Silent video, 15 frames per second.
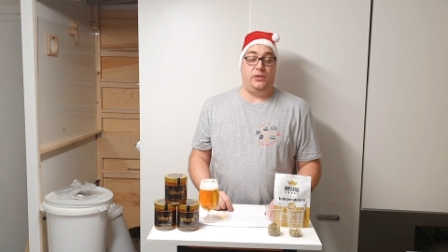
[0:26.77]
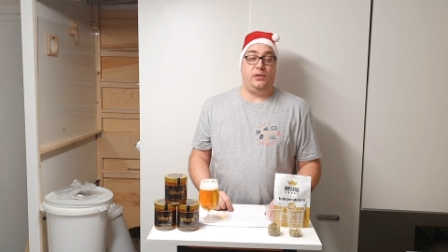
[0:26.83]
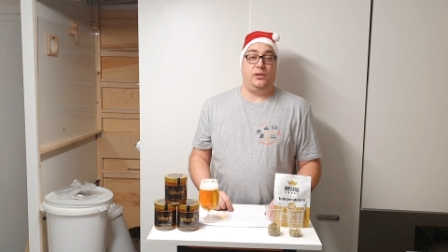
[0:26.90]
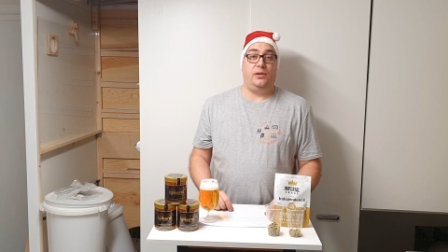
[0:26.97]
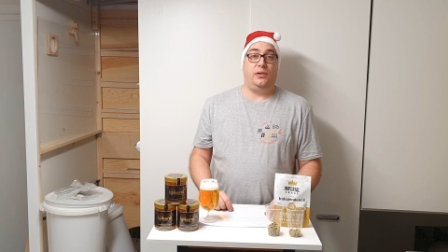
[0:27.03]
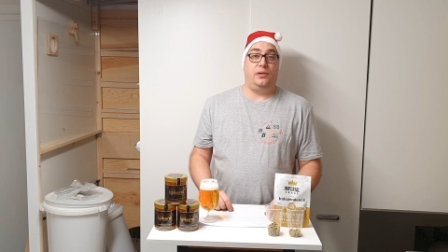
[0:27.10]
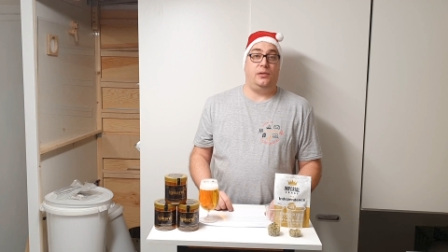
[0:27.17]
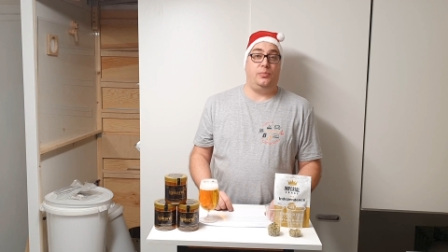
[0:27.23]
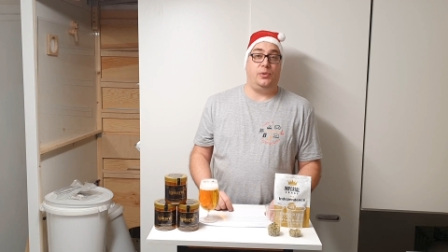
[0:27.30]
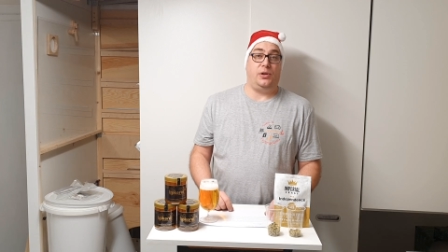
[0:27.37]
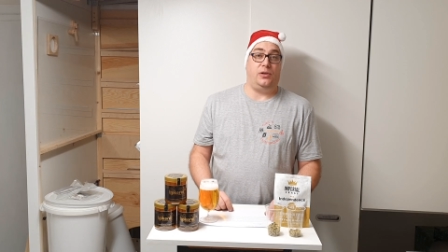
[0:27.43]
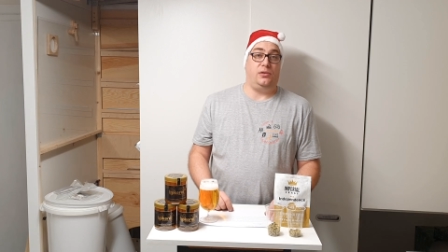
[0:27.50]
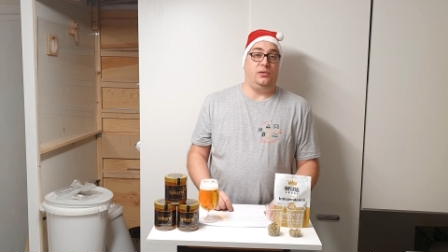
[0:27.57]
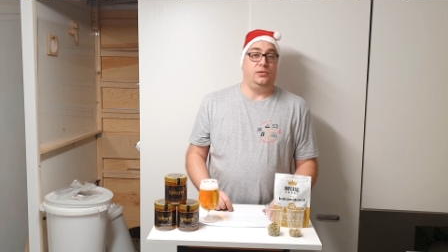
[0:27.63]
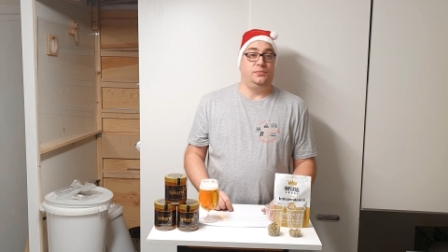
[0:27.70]
äh,
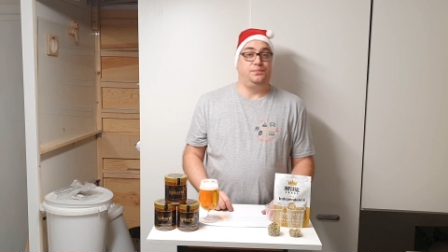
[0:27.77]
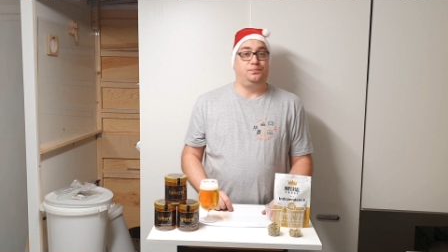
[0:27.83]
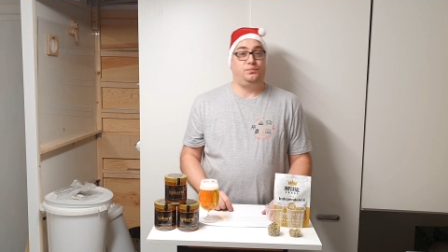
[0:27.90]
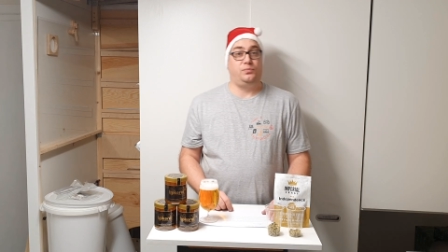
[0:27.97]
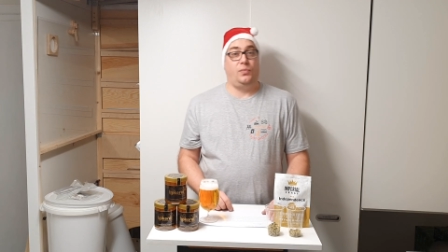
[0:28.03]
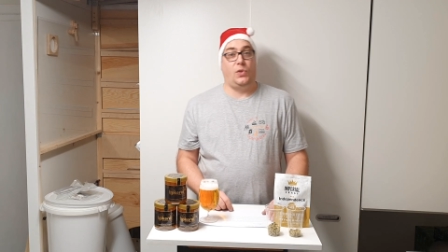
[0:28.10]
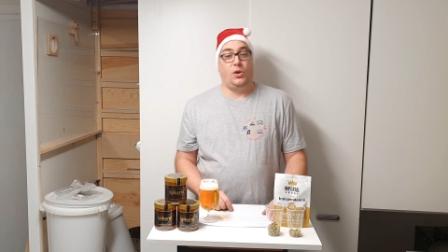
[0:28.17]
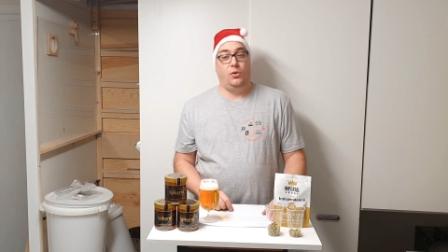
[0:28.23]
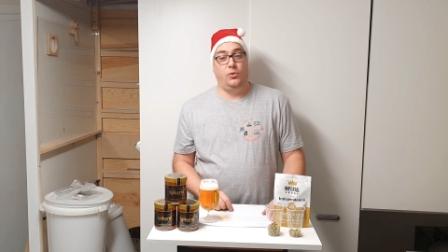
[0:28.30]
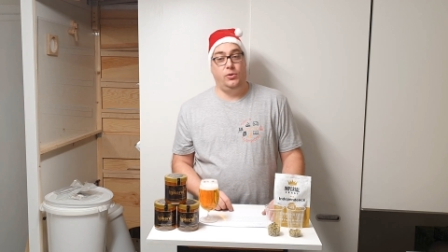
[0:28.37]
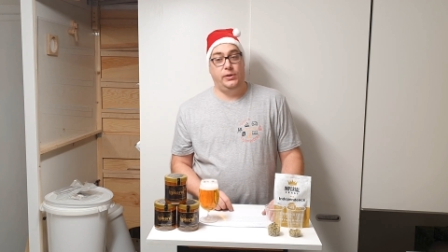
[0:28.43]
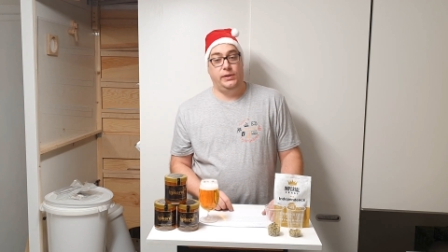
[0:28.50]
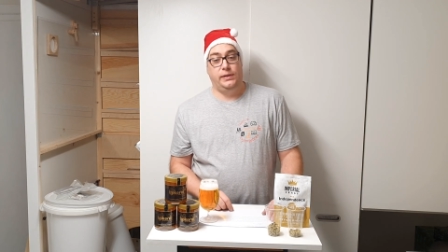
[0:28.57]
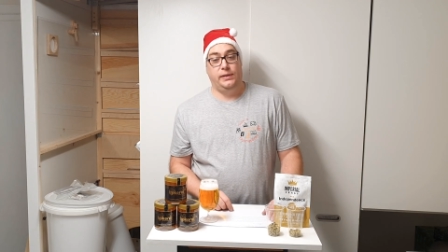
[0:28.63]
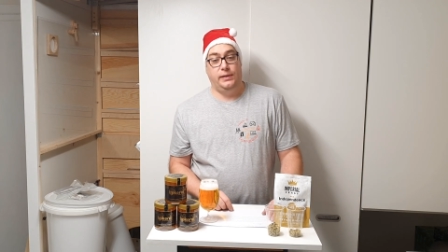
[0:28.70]
brauen
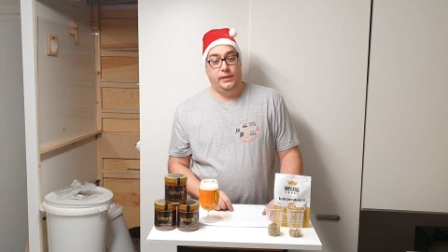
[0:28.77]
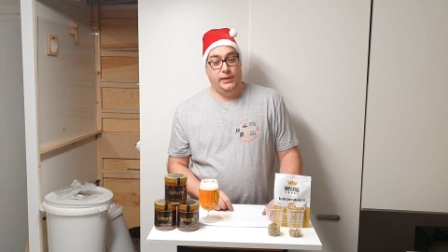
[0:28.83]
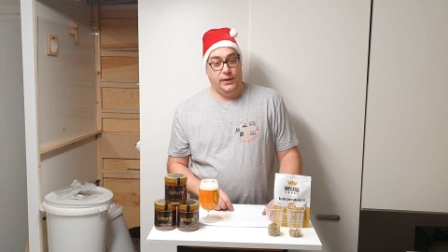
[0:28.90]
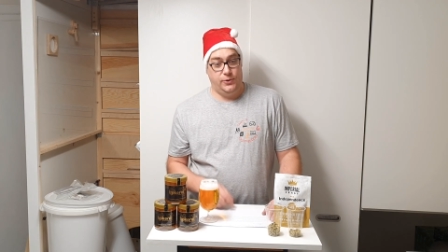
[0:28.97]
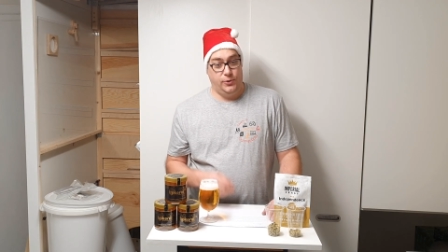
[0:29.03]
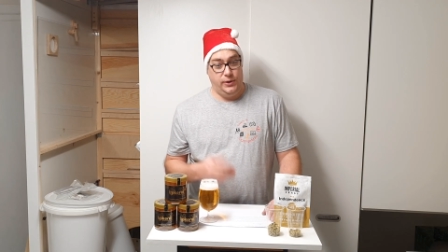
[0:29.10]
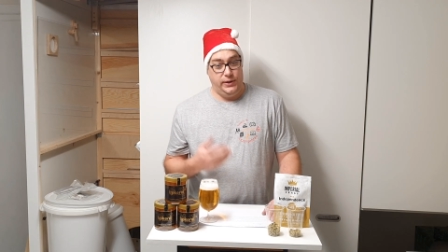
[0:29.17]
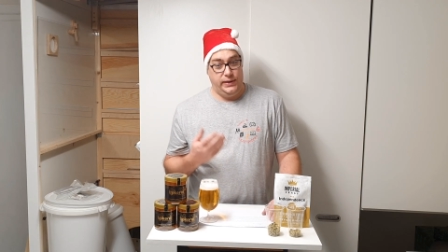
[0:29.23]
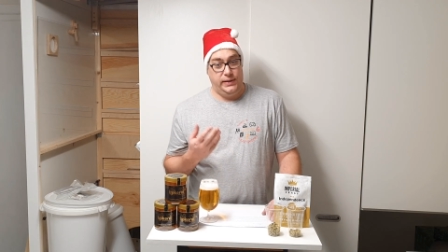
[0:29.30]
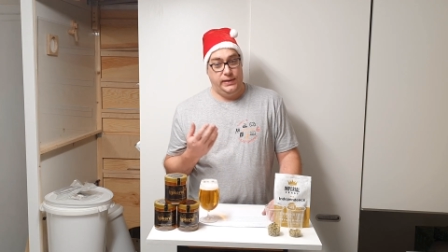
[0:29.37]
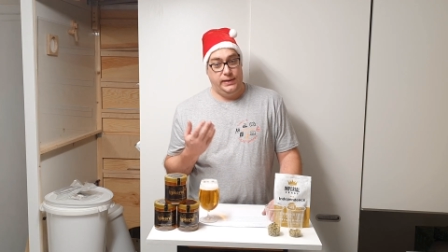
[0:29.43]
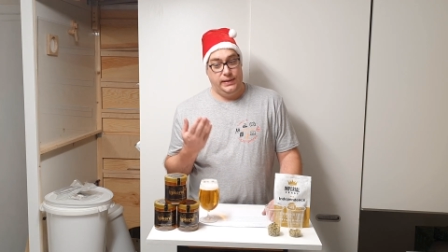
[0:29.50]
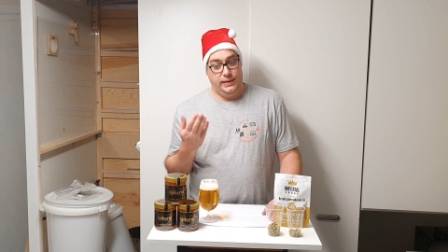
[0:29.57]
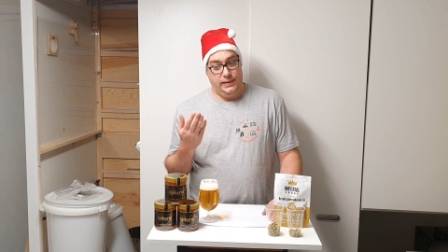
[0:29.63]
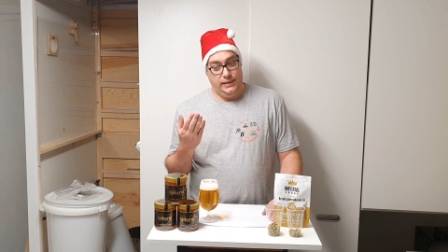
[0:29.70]
und
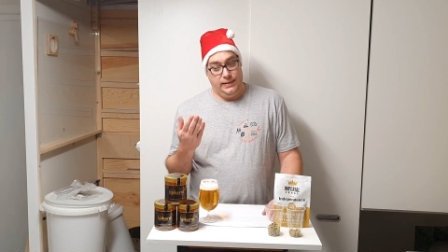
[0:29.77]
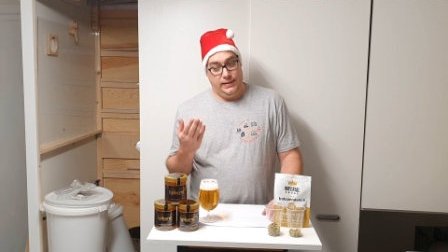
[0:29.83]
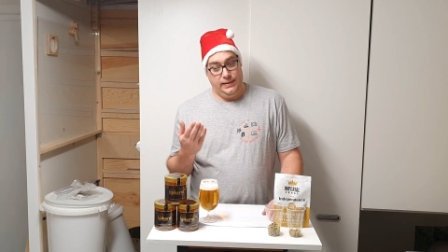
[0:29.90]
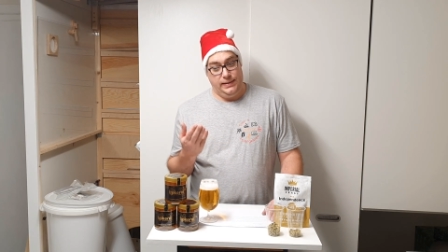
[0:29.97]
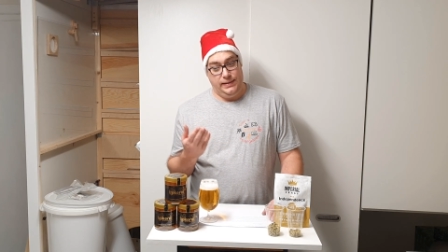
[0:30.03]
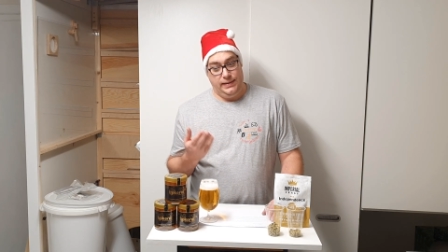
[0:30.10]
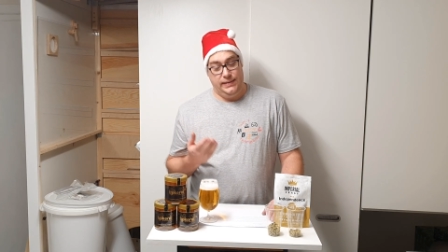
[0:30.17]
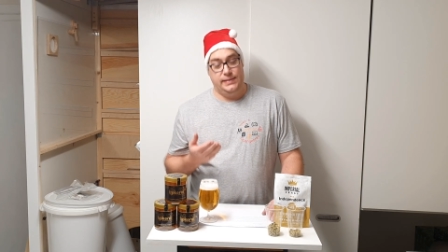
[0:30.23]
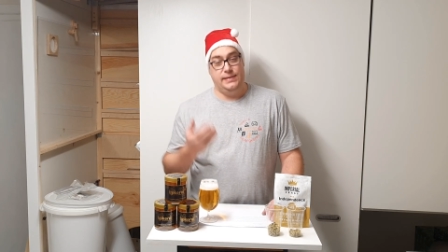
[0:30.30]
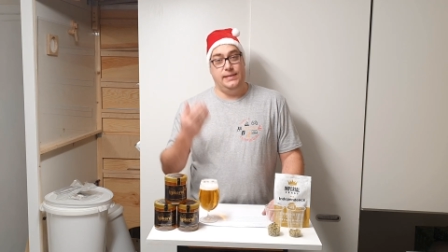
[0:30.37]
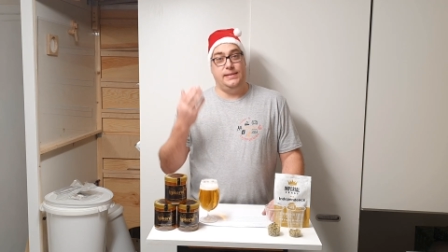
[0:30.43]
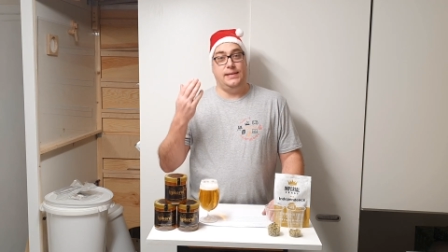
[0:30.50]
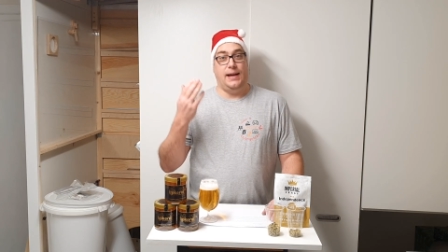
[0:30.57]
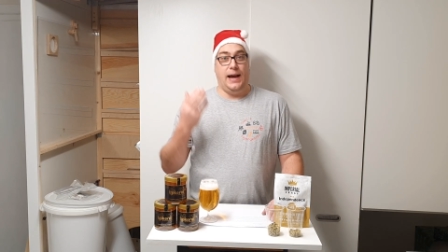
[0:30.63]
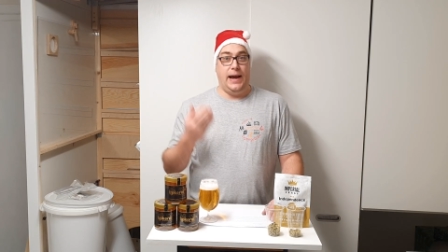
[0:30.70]
natürlich ist
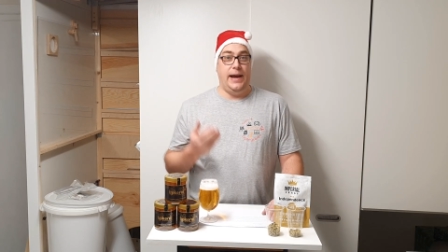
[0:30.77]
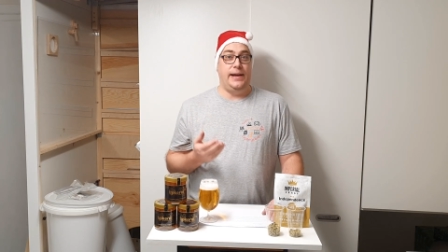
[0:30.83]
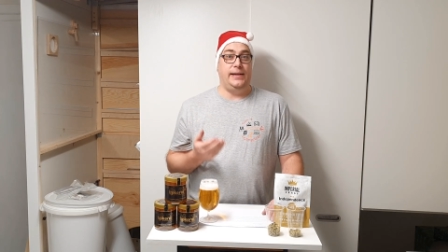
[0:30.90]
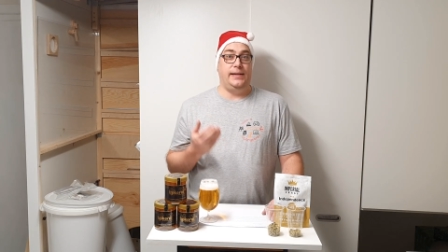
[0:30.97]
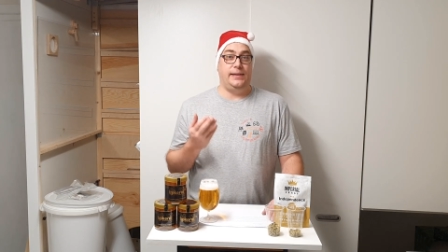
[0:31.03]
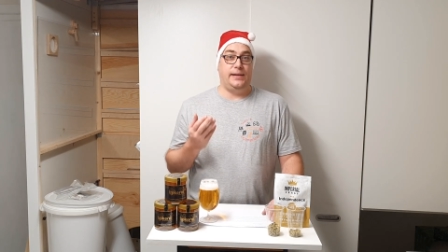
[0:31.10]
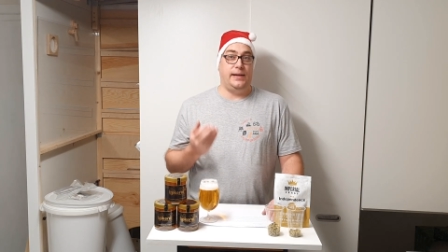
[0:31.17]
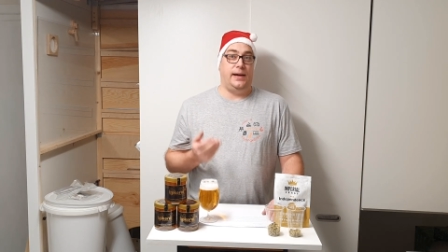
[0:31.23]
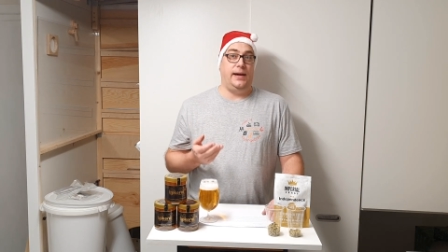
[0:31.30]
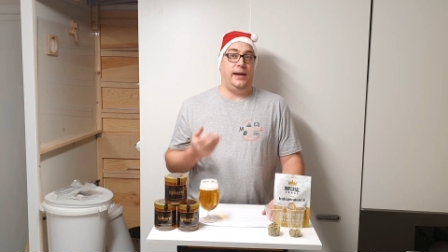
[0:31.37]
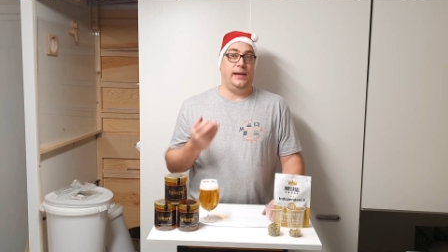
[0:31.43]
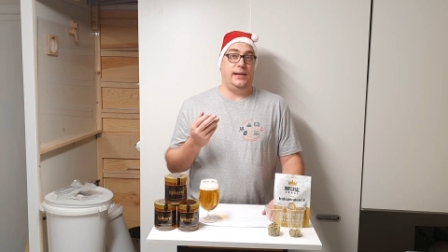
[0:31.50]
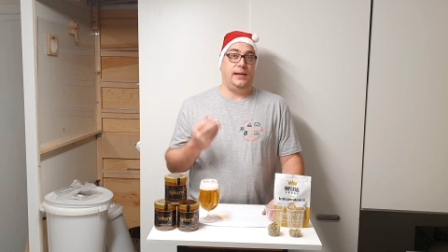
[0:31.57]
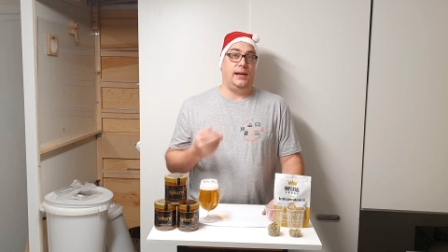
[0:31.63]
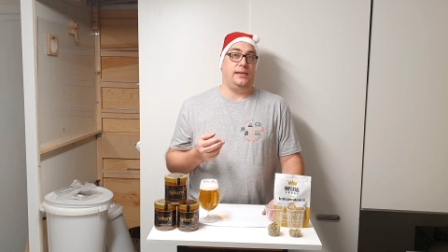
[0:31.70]
es eigentlich
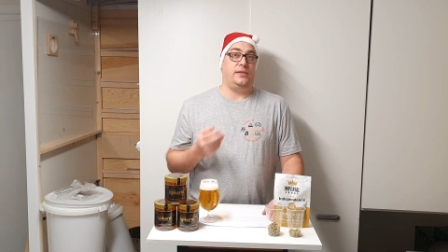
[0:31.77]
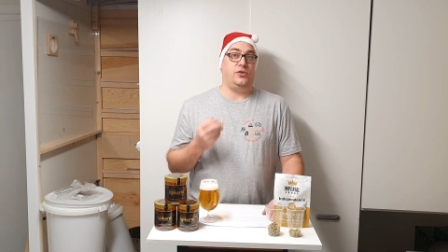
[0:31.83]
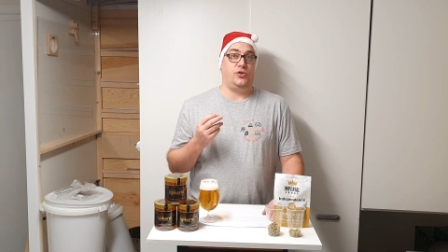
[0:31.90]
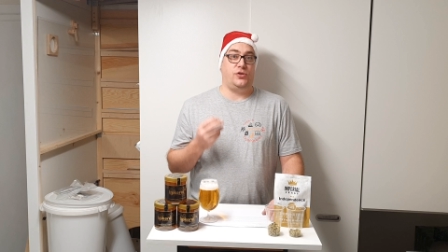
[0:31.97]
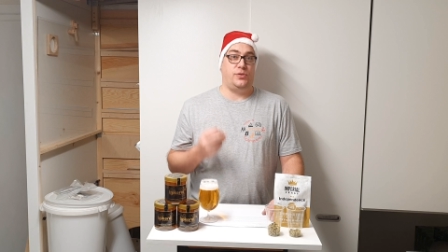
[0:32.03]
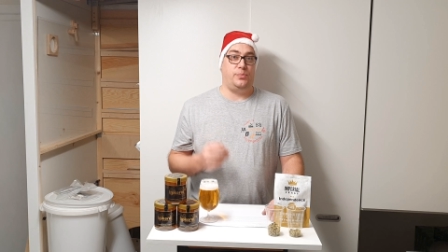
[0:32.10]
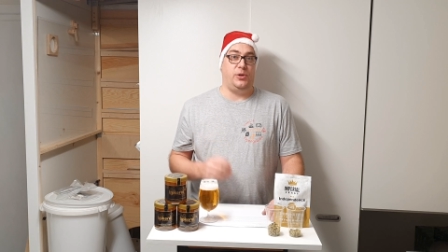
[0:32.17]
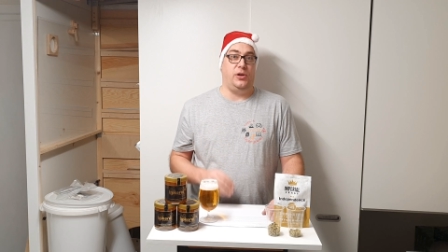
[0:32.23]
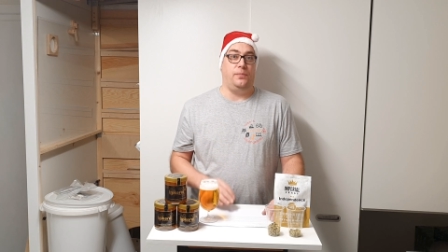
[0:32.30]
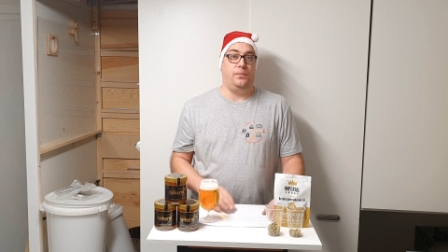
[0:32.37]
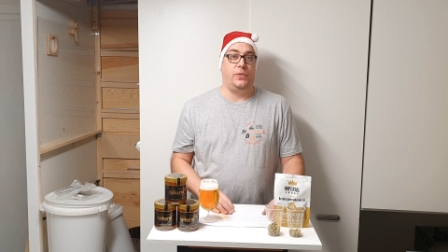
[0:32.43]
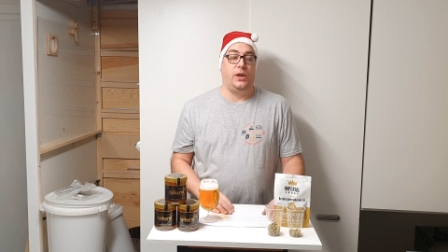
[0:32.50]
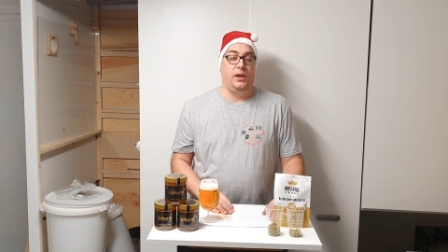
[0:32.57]
kein klassisches Bier.